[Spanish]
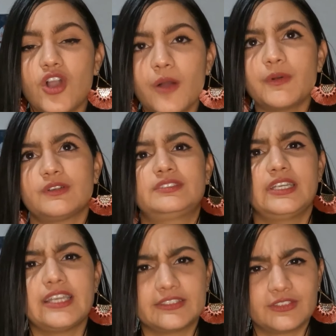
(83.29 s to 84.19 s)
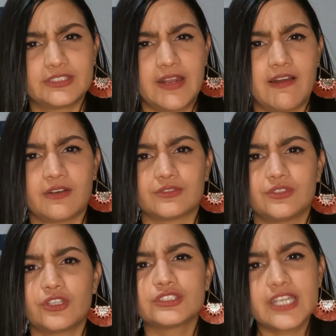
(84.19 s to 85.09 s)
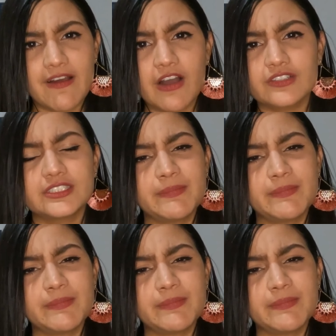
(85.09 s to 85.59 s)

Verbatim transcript: ¿Cómo conseguía estos trabajos? Los trabajos